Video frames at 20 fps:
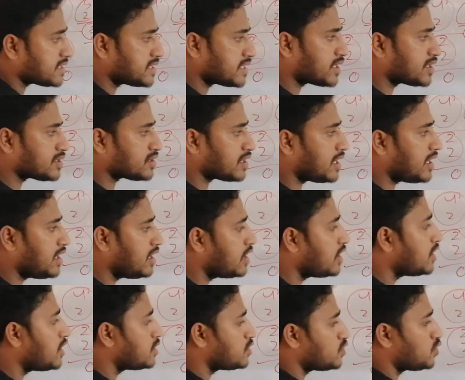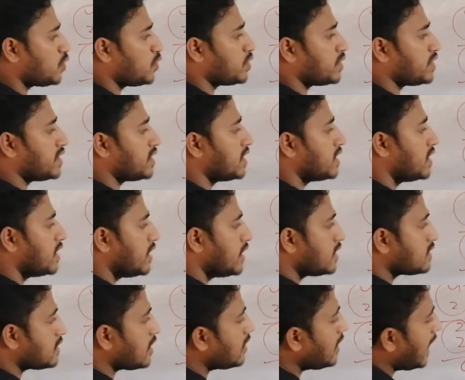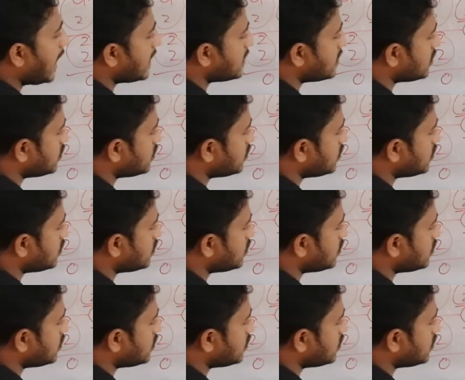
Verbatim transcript: আছে কত দুই তাহলে হাতে